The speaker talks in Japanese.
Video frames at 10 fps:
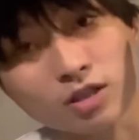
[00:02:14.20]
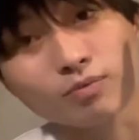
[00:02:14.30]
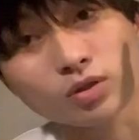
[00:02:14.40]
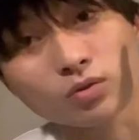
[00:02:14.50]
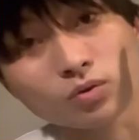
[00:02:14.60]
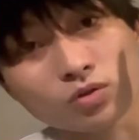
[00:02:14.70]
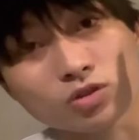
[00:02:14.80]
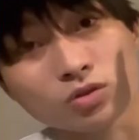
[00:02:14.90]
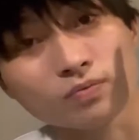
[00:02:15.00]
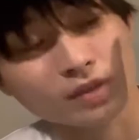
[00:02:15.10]
ンピオン今
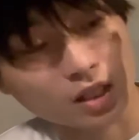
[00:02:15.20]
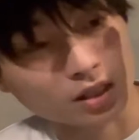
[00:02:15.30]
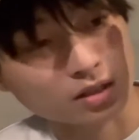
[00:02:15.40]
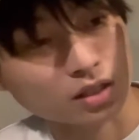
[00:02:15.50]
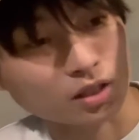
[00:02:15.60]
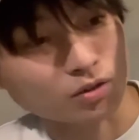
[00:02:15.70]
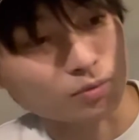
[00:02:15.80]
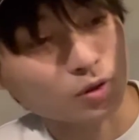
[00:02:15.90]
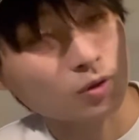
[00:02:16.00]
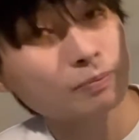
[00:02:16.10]
年のなんですけれど
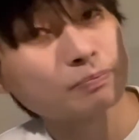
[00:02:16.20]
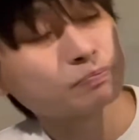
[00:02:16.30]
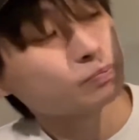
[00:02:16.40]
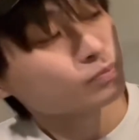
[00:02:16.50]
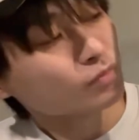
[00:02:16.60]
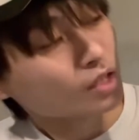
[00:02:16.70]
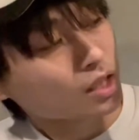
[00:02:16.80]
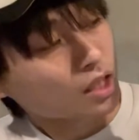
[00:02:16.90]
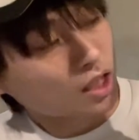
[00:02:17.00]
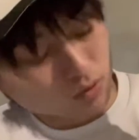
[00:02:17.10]
も、あ